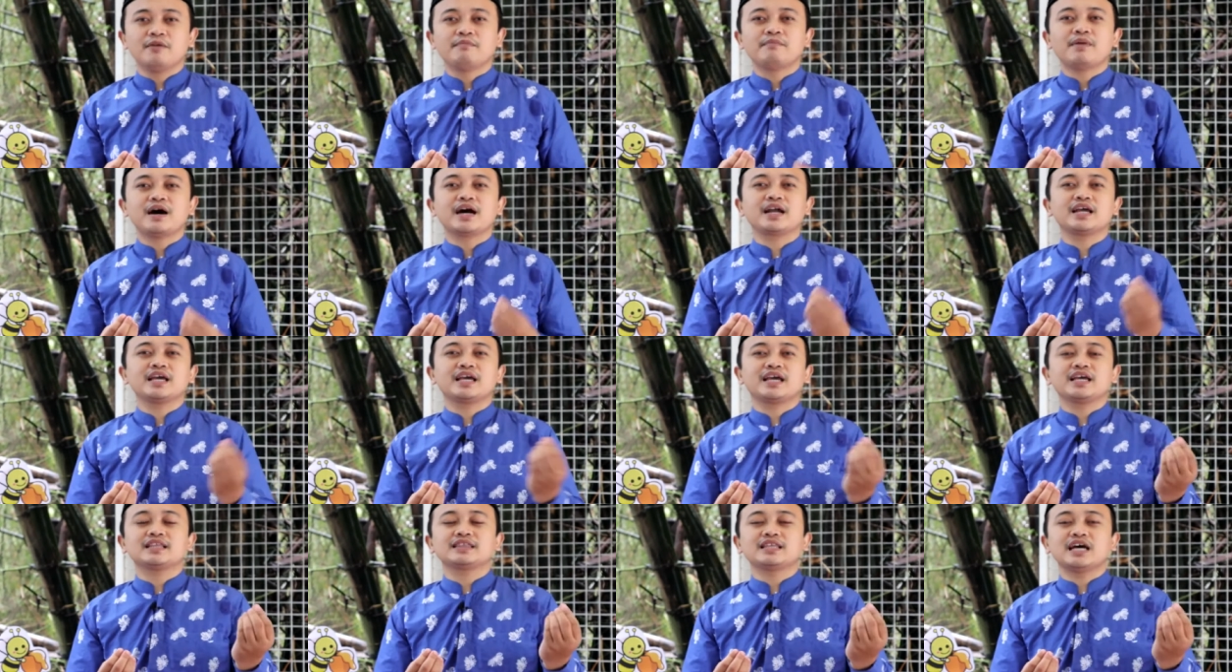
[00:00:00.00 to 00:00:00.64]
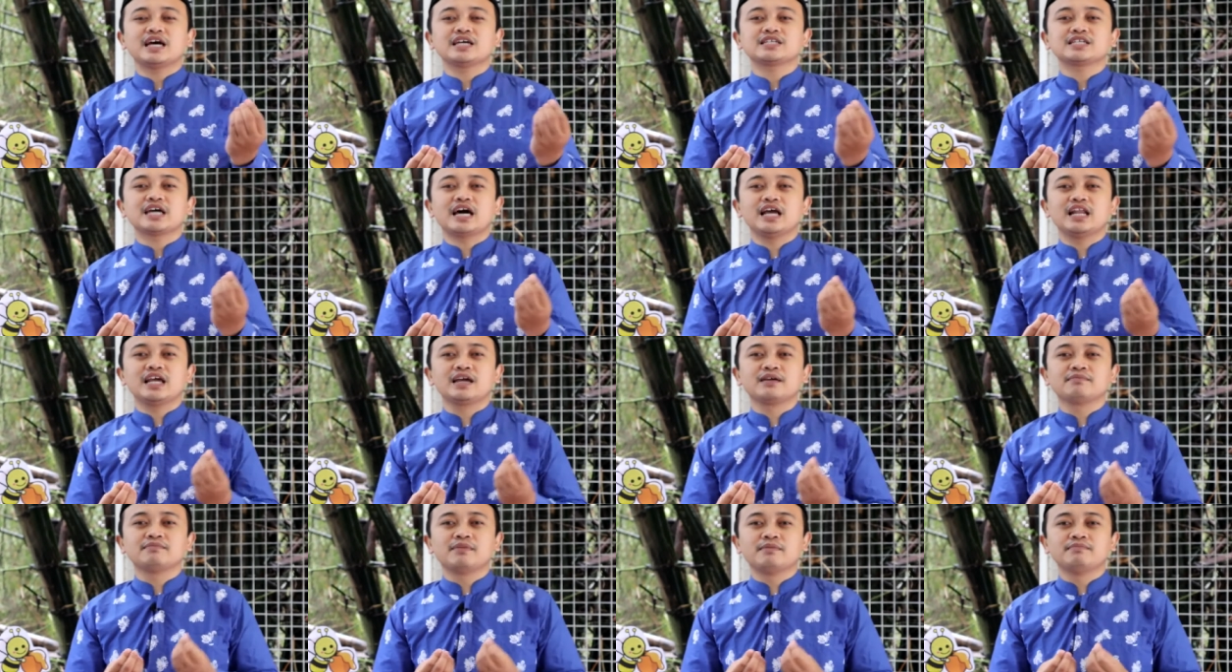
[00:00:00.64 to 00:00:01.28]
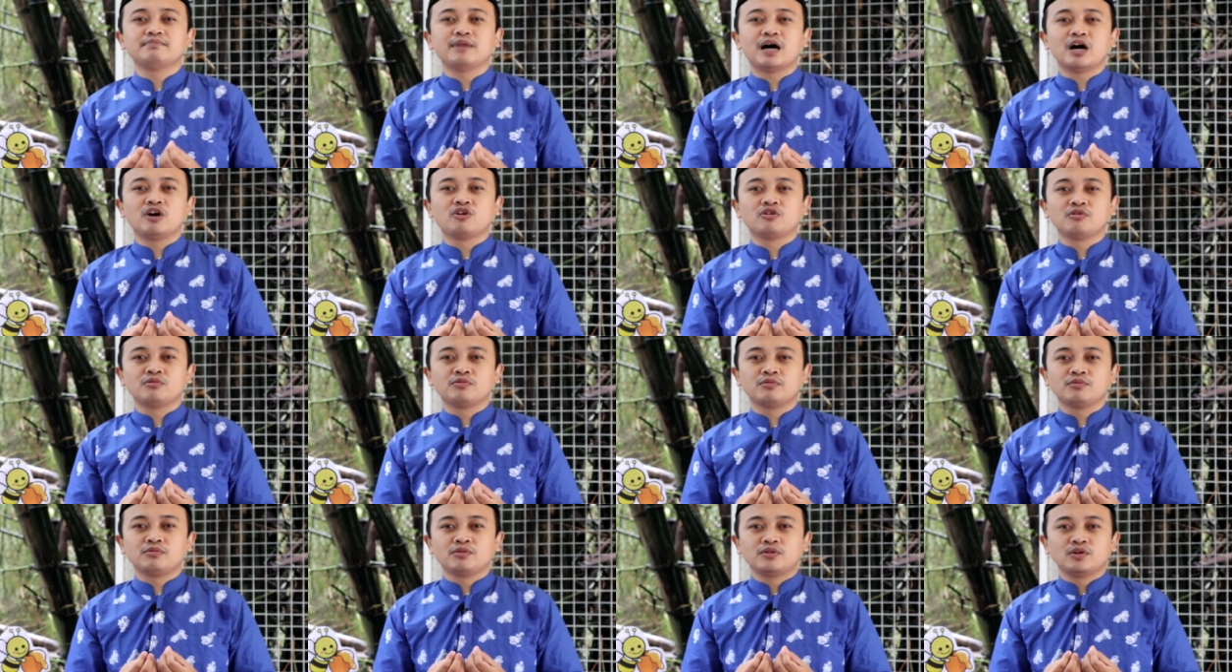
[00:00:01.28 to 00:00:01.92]
mari kita saling
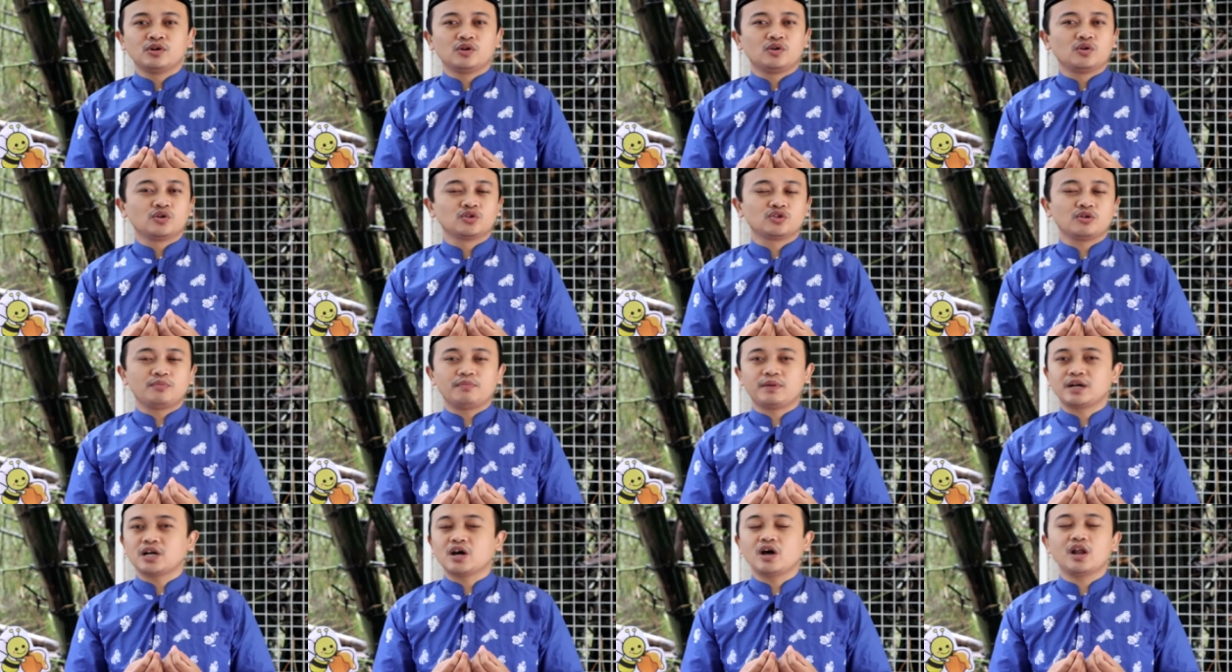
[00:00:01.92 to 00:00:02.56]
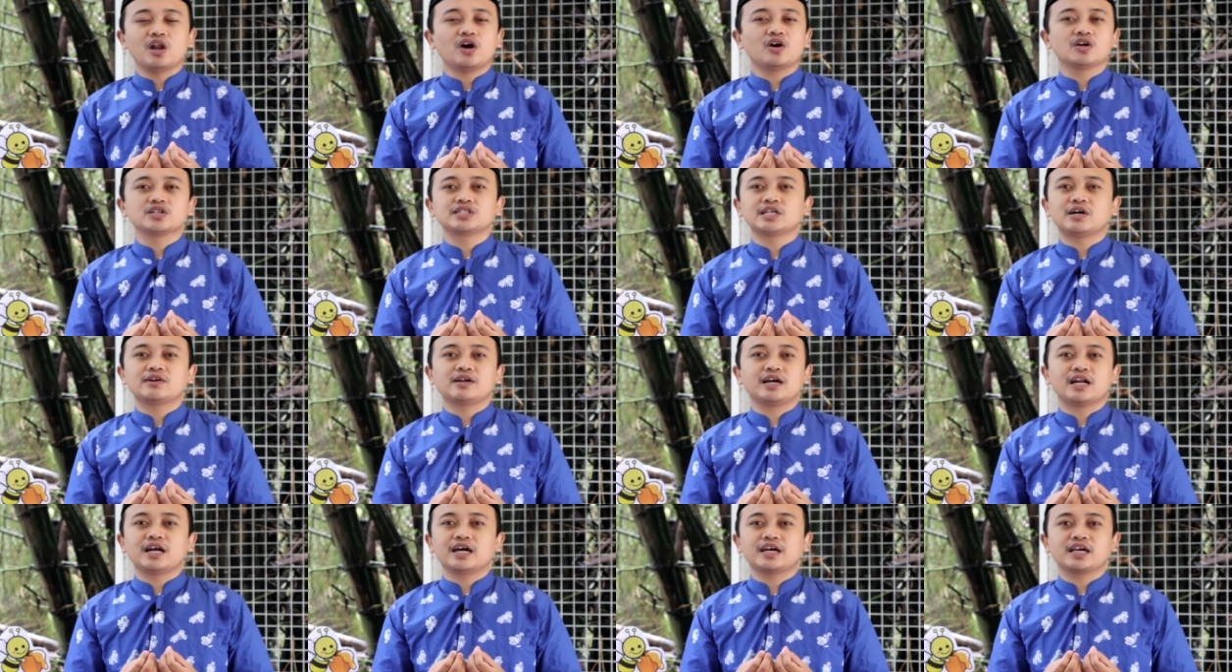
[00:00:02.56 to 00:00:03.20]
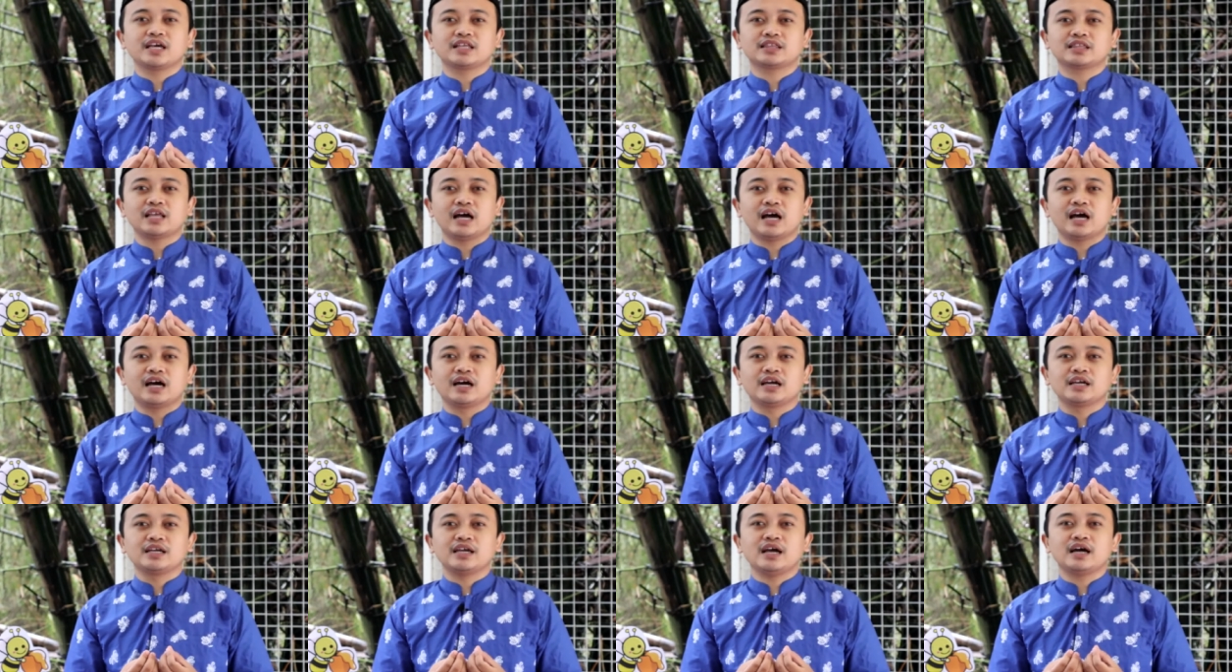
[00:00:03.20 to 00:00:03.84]
membahu untuk menolong saudara
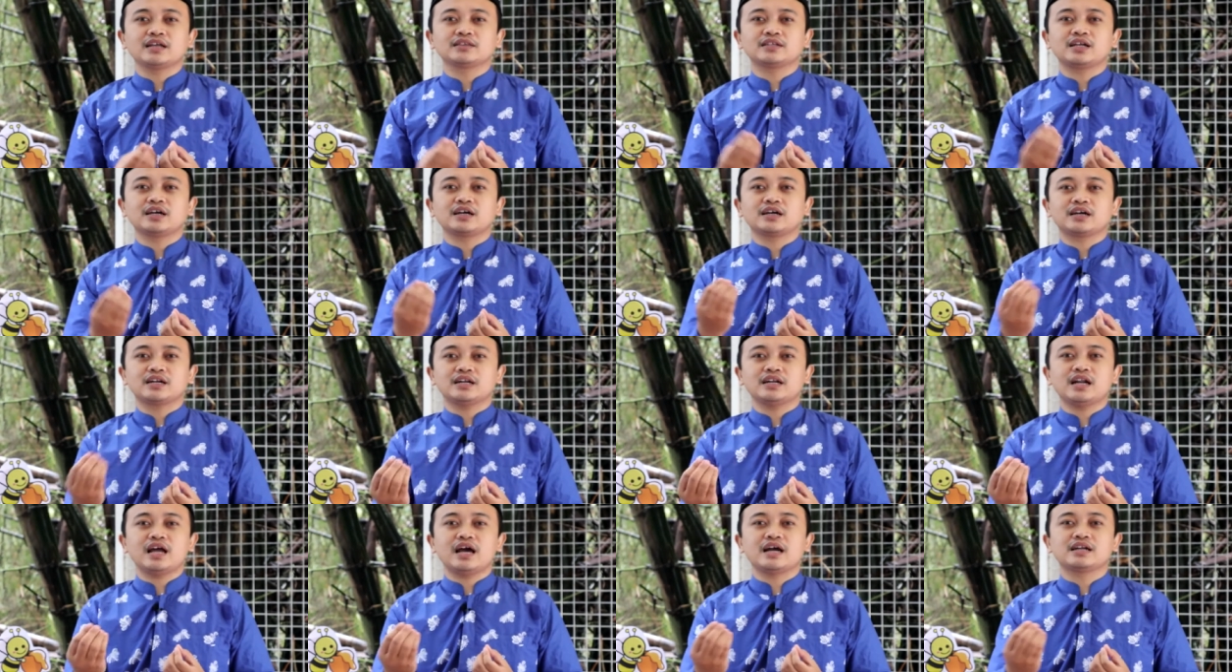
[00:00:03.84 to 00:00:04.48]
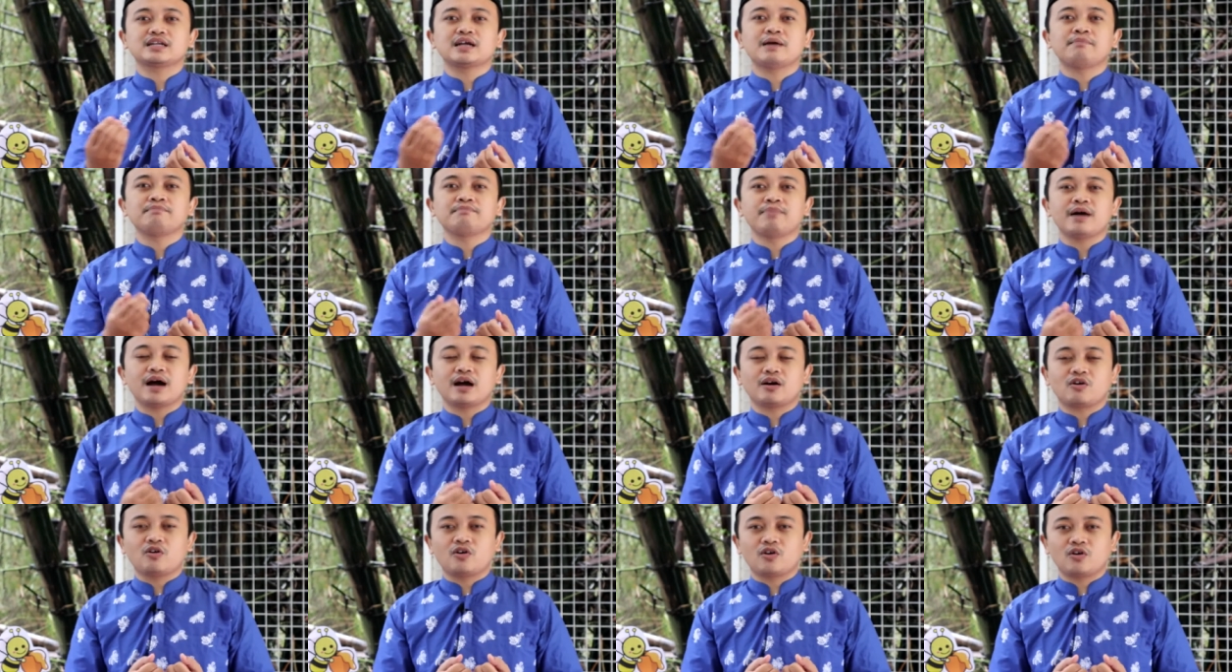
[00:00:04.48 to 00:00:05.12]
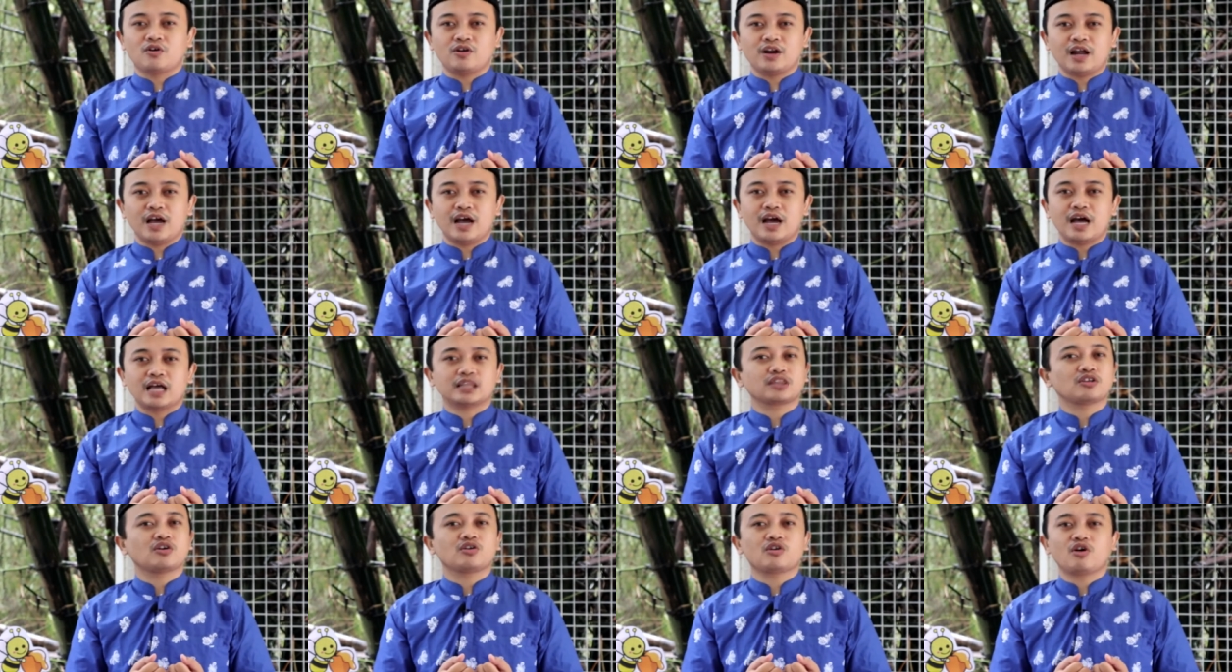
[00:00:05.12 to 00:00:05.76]
kita yang terkena dampak
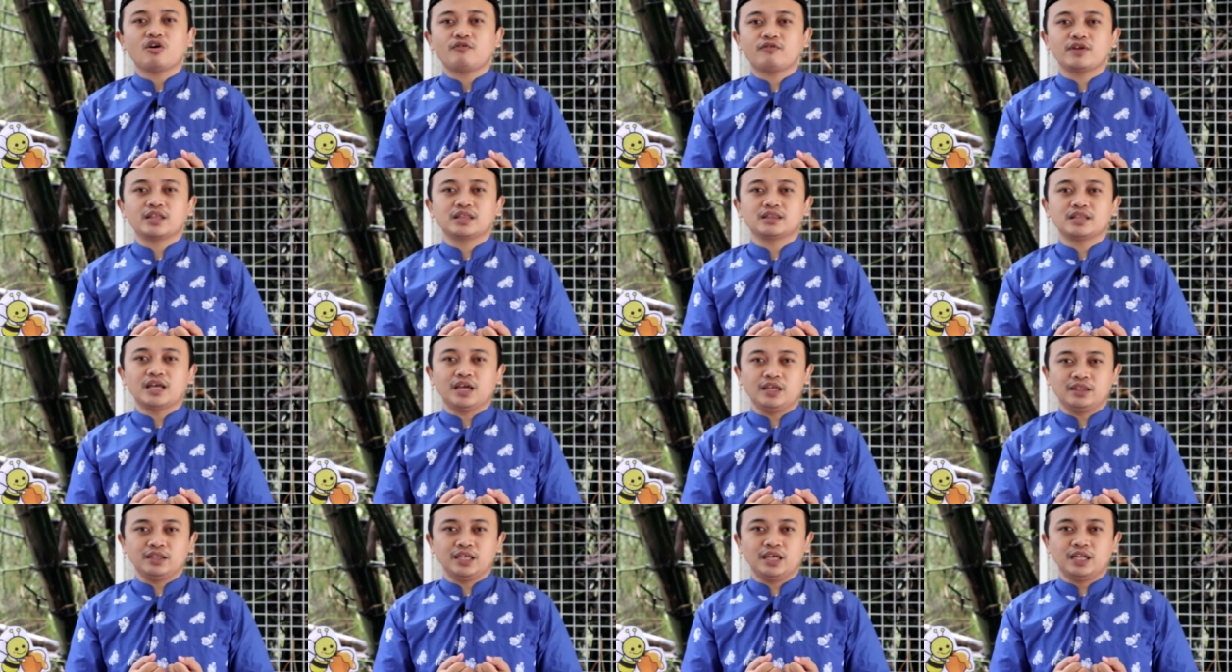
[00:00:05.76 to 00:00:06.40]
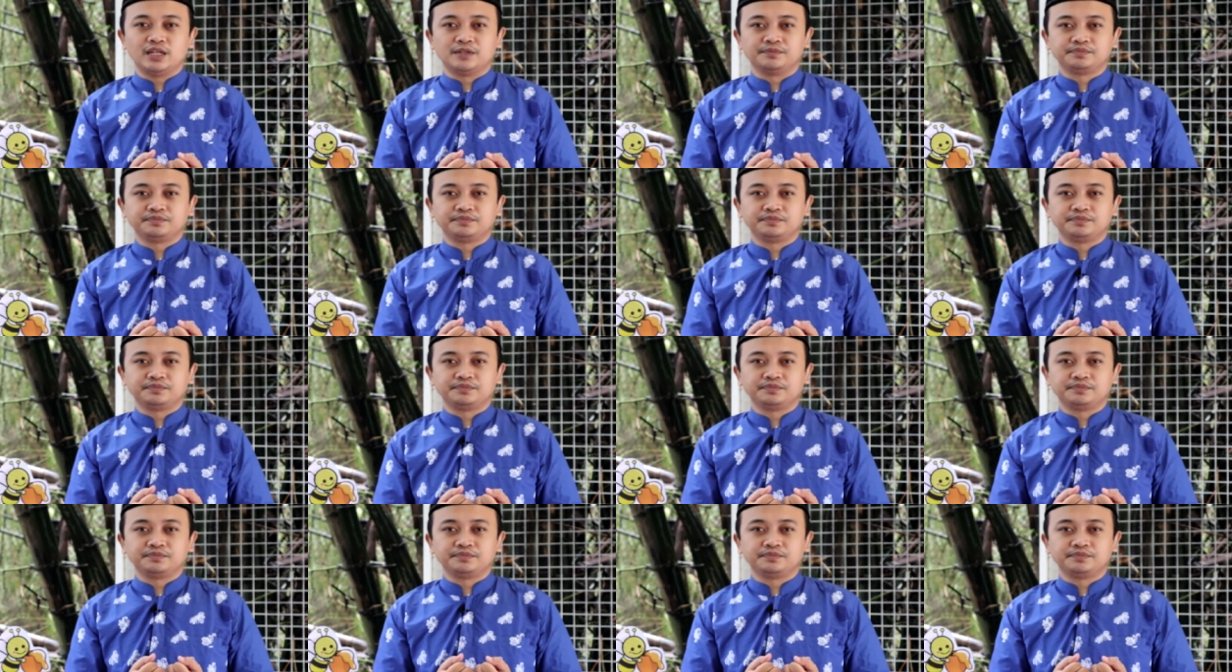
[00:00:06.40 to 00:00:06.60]
corona atau COVID-19.